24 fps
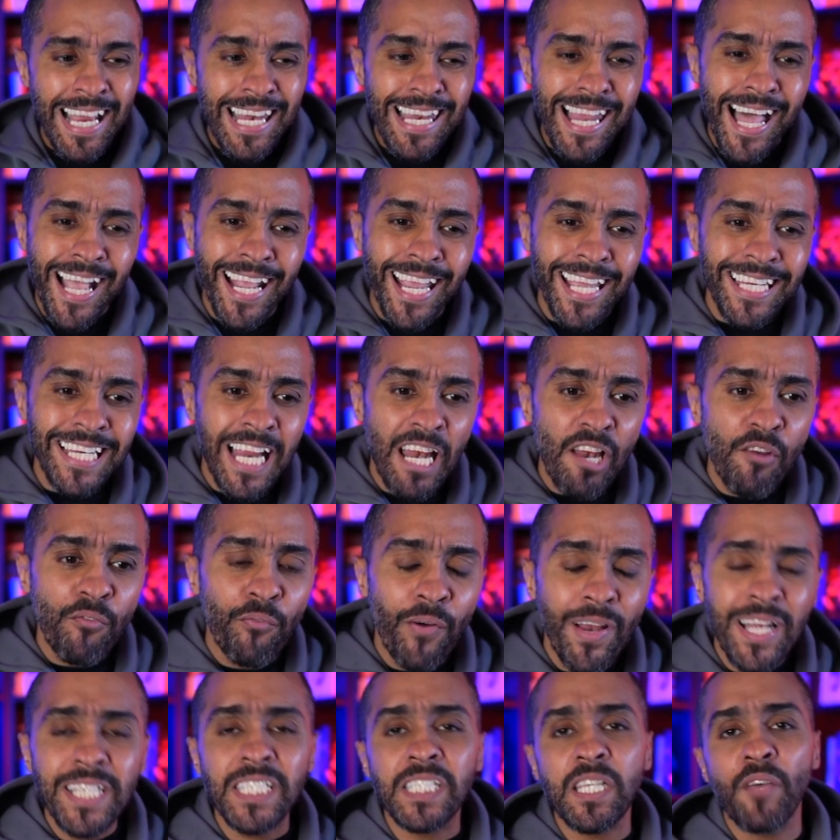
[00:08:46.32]
لكن
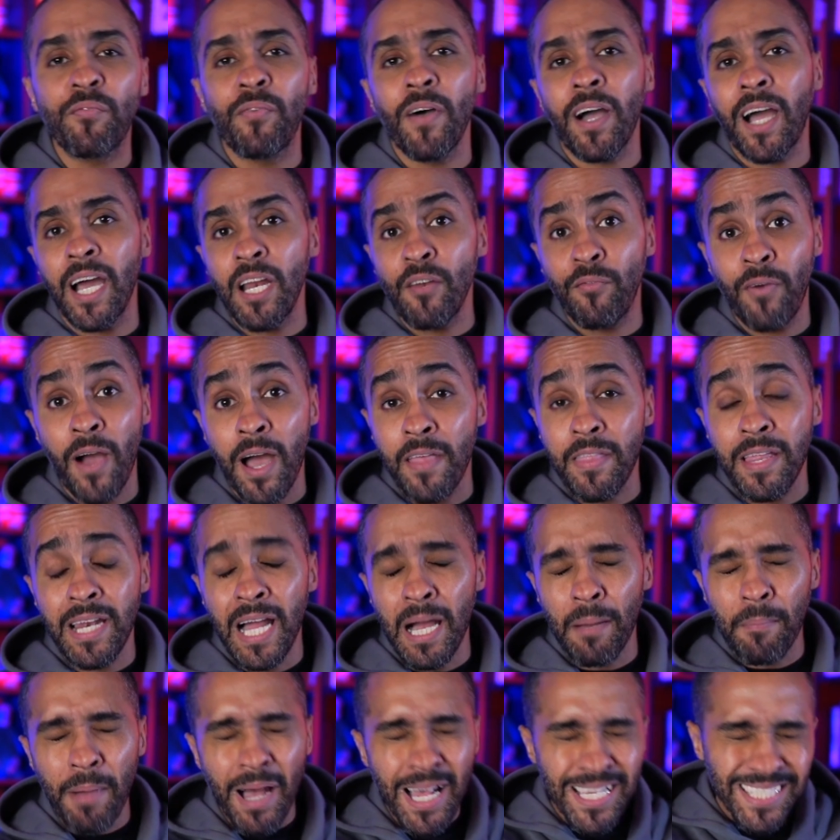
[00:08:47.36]
الفلسفه خلف هذا
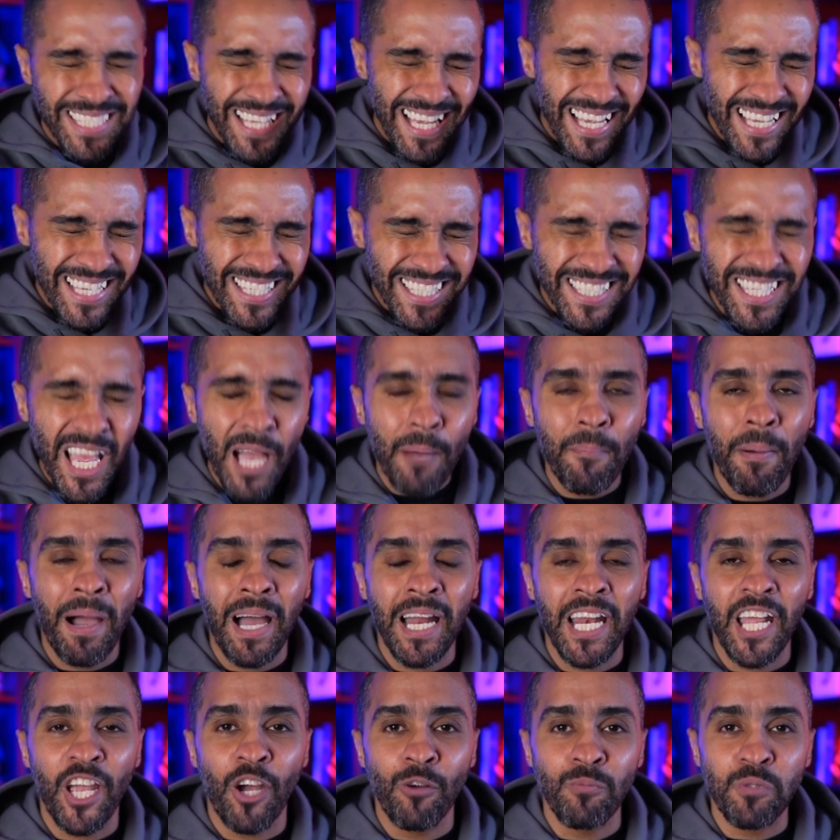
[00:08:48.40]
الحماس صعبه
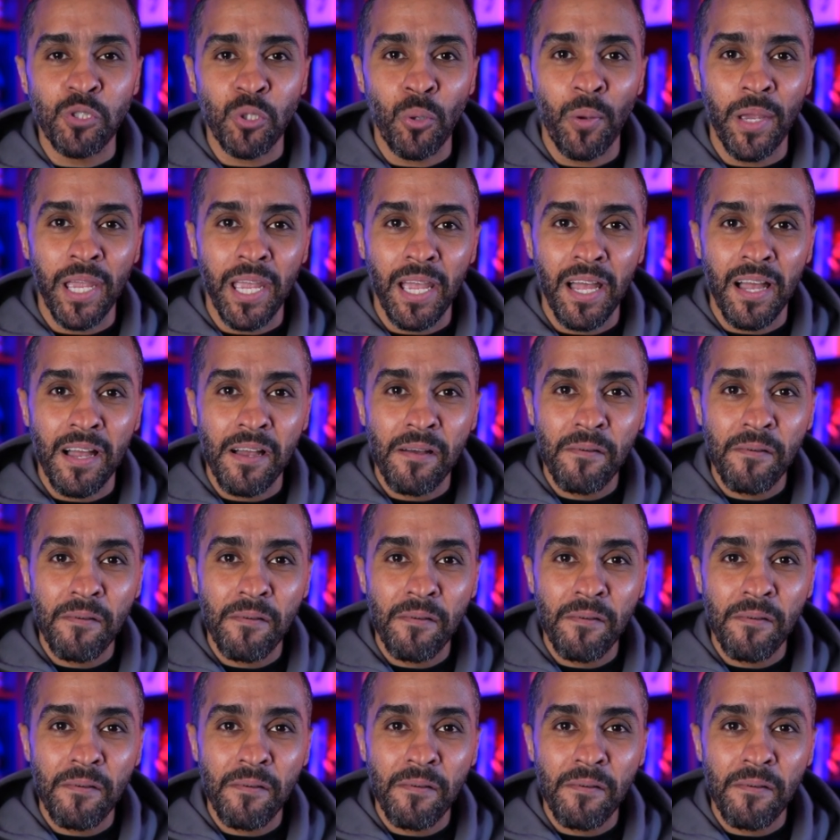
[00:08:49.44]
عليهم شويه